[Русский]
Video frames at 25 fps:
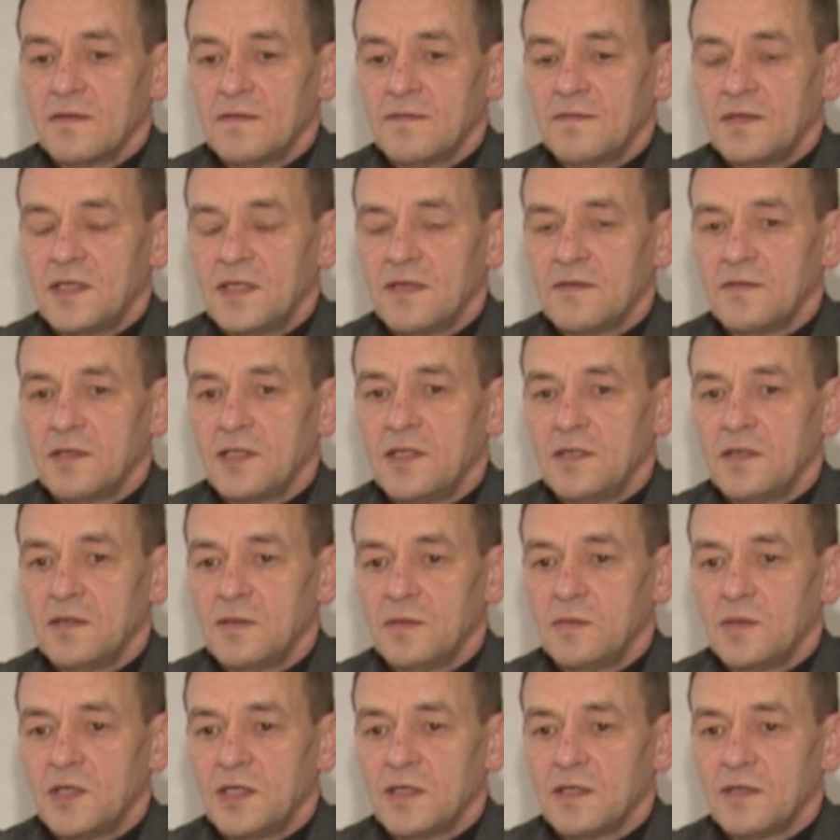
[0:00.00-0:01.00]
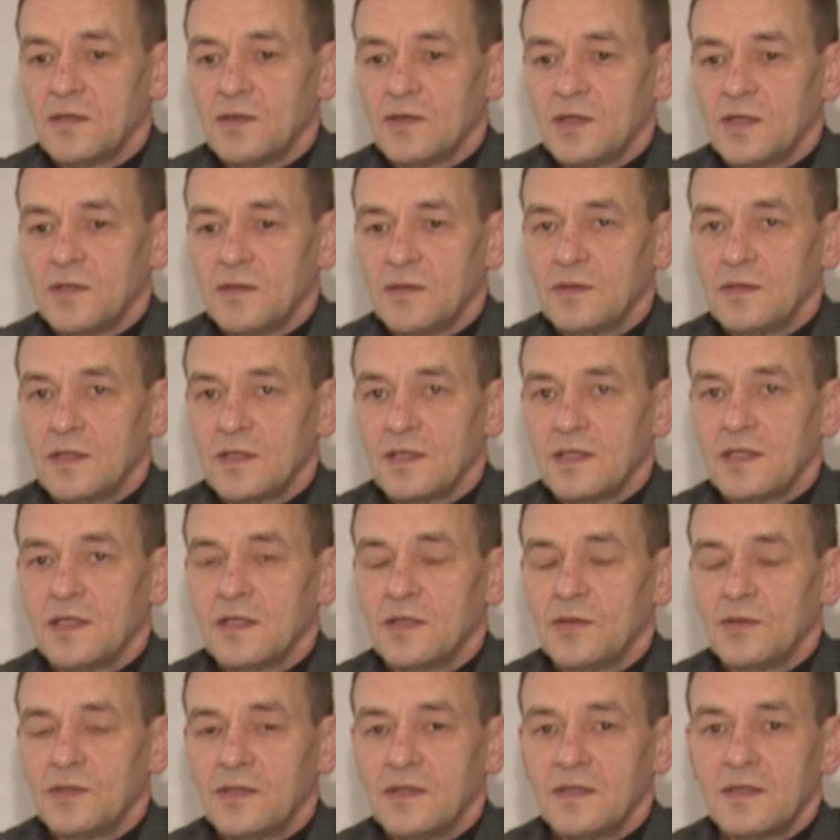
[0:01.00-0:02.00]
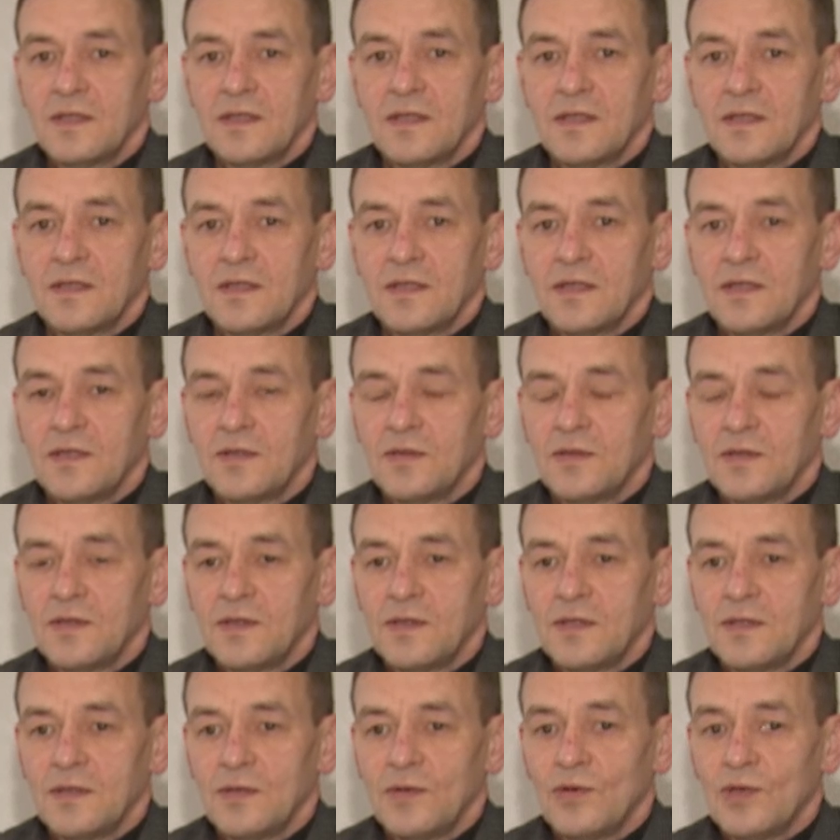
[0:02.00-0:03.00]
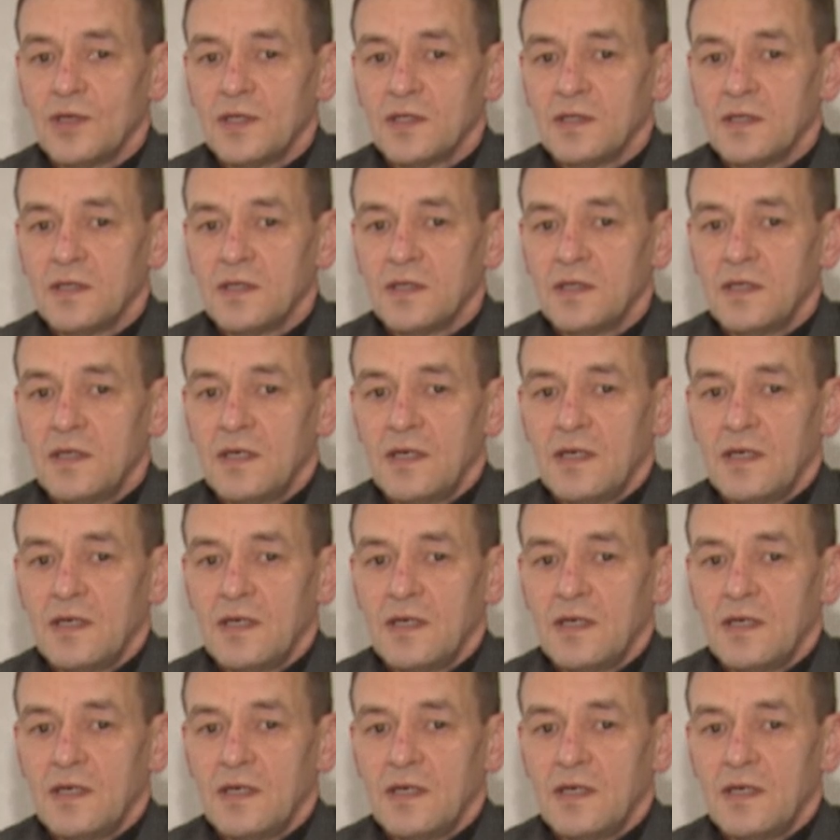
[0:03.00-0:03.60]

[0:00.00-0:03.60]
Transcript: все водоемы, которые у нас находятся на территории города,